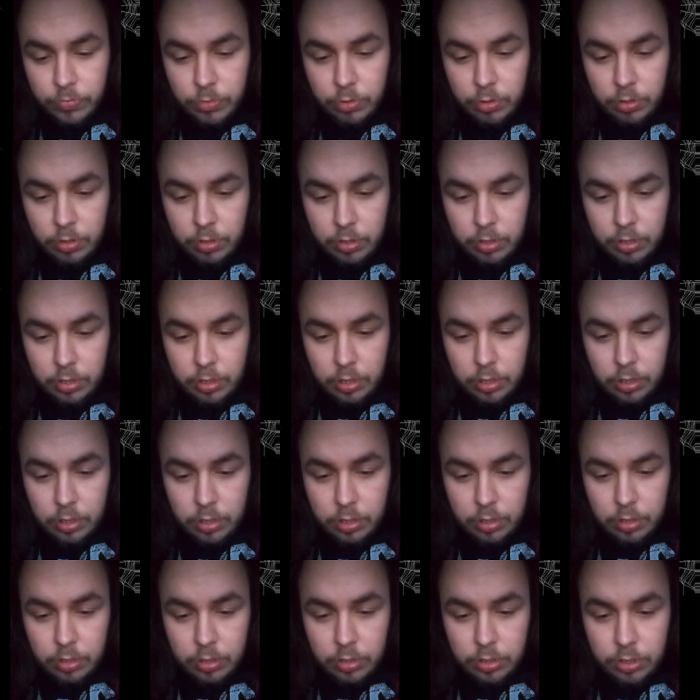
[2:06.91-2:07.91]

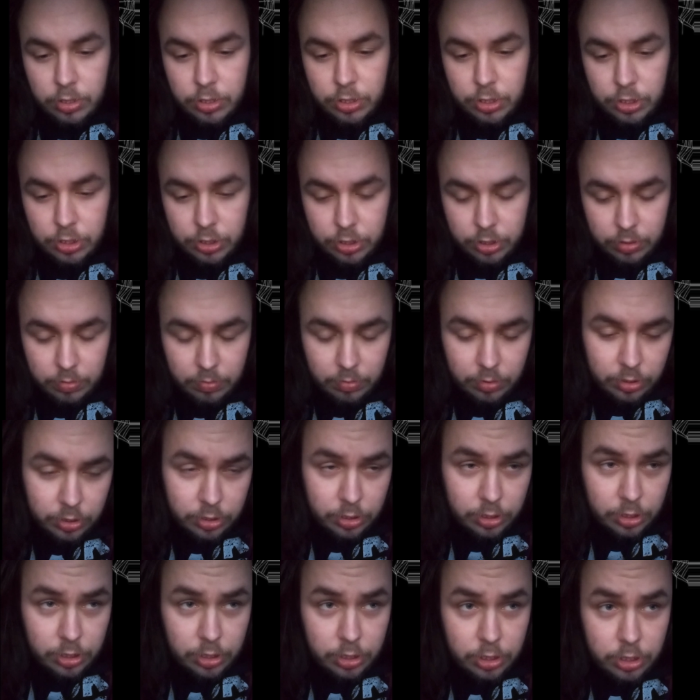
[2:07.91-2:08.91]
E, I że,
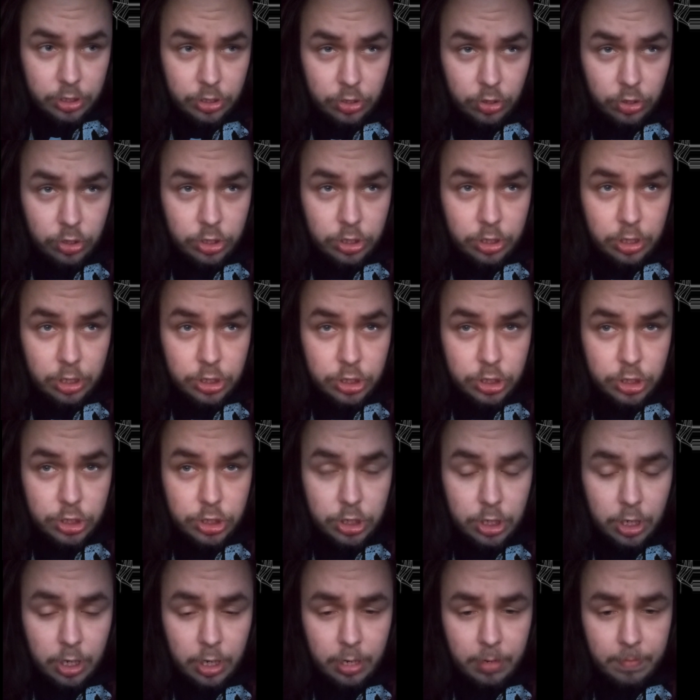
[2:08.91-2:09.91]
no i też,
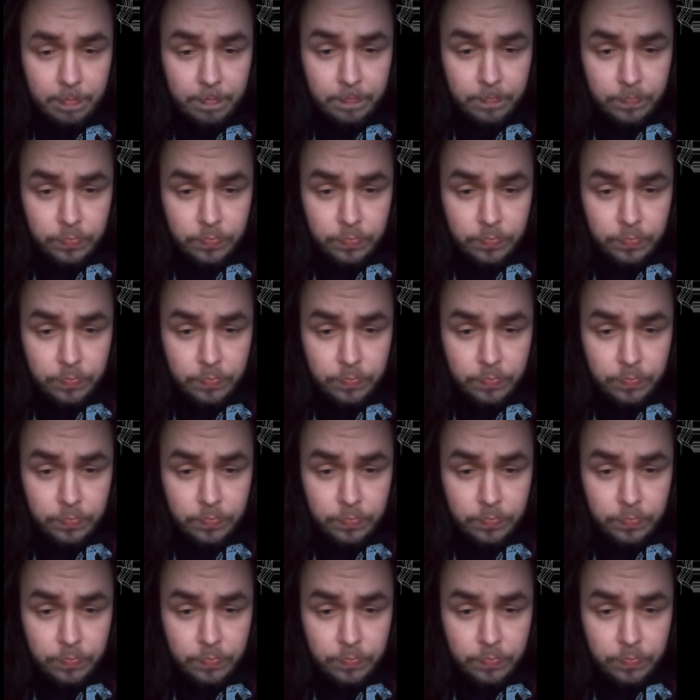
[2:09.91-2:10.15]
że